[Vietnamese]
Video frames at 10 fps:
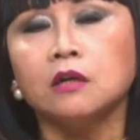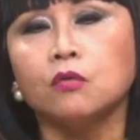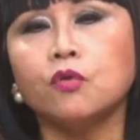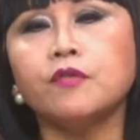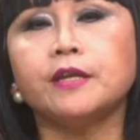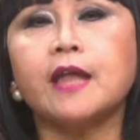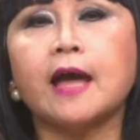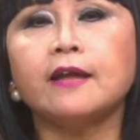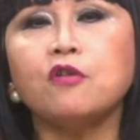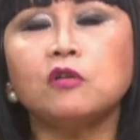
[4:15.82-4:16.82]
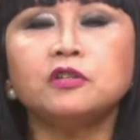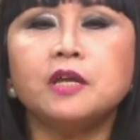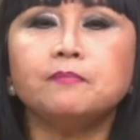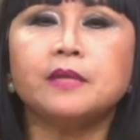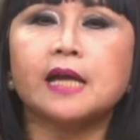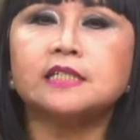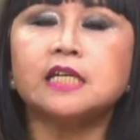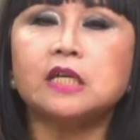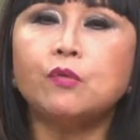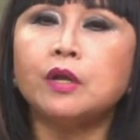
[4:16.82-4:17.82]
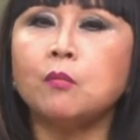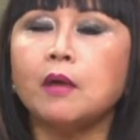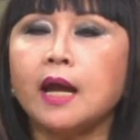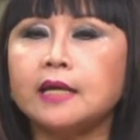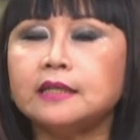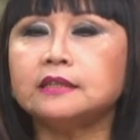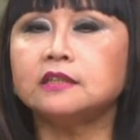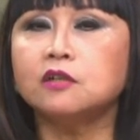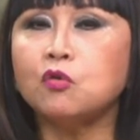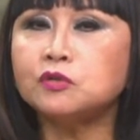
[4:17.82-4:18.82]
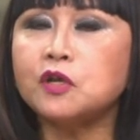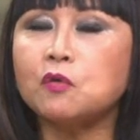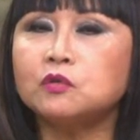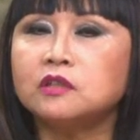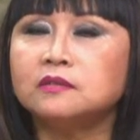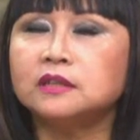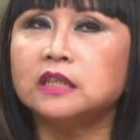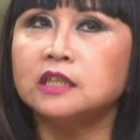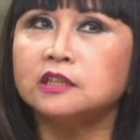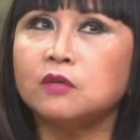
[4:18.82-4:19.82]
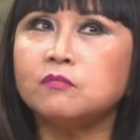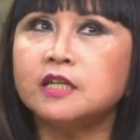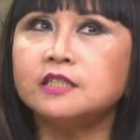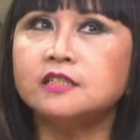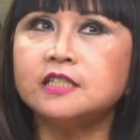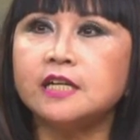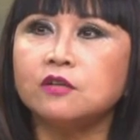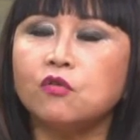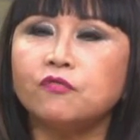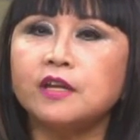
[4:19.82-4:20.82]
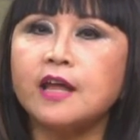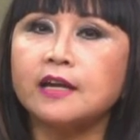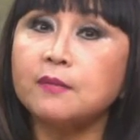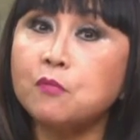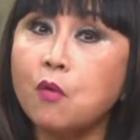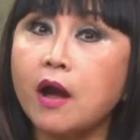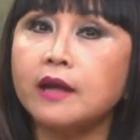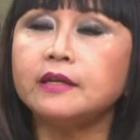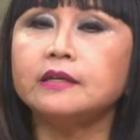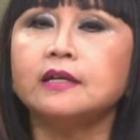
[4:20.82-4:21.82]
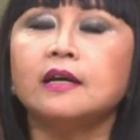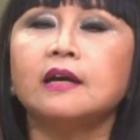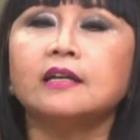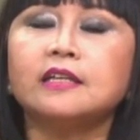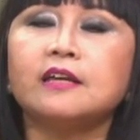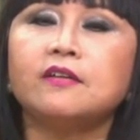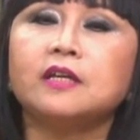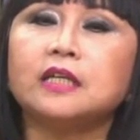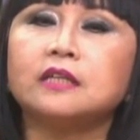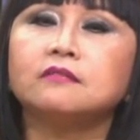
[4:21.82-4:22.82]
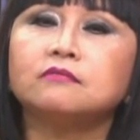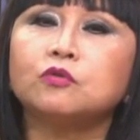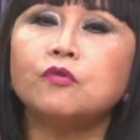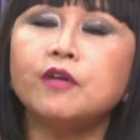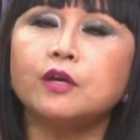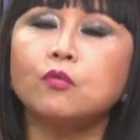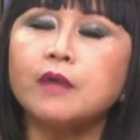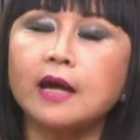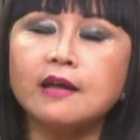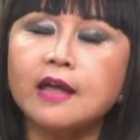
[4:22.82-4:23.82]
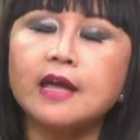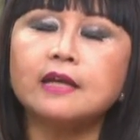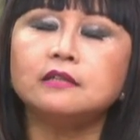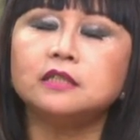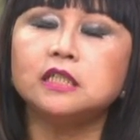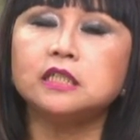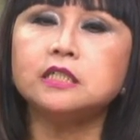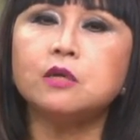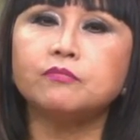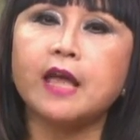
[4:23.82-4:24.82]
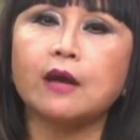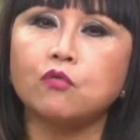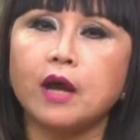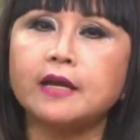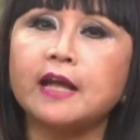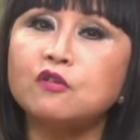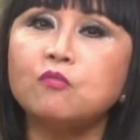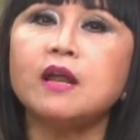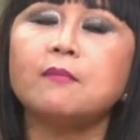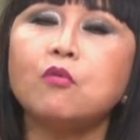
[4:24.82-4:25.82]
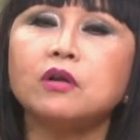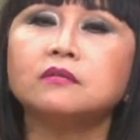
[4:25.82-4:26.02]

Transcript: quý vị đã đón tiếp nhạc sĩ Nguyễn Hồng Anh từ Úc Châu trong cái chương trình của phiến đang năm ngoái thì quý vị cũng đã nghe được những cái dòng nhạc của anh anh cũng là một